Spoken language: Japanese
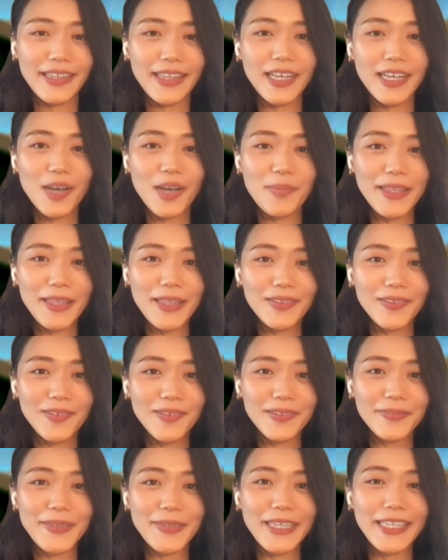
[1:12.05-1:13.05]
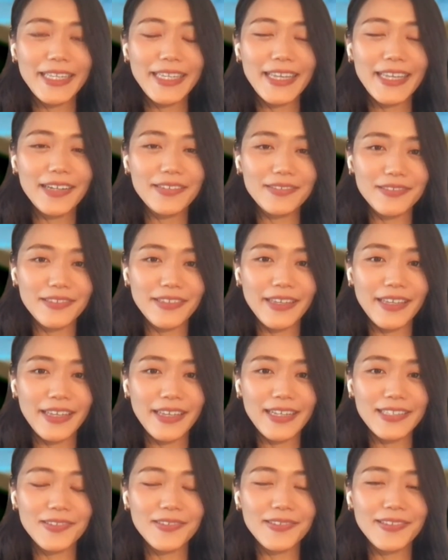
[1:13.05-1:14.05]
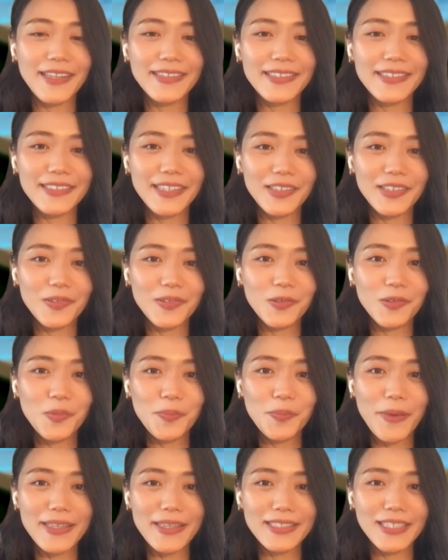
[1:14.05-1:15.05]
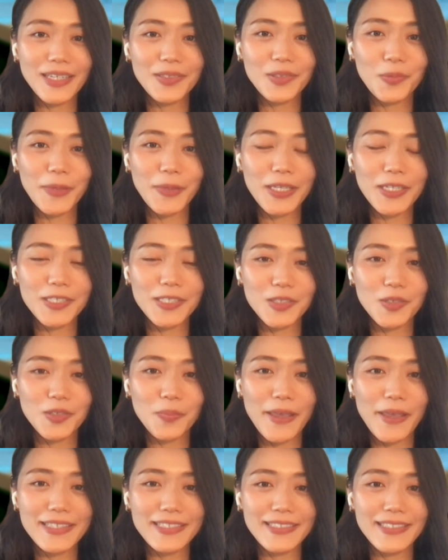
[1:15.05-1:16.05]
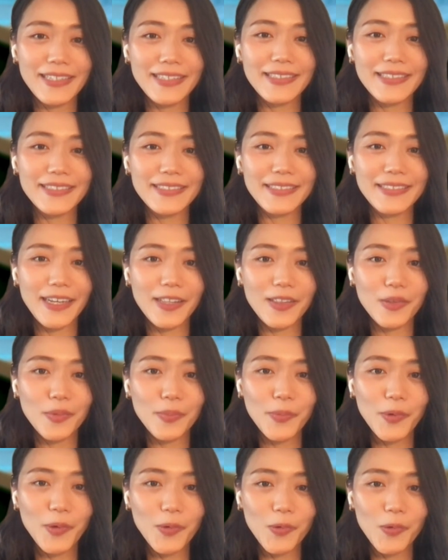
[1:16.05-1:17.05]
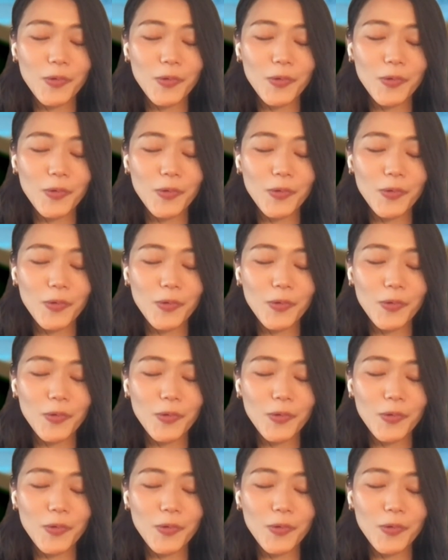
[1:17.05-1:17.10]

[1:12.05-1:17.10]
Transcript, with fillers: 画面の右にある画像なんですけど、このページがトピックスのページなんですけれども、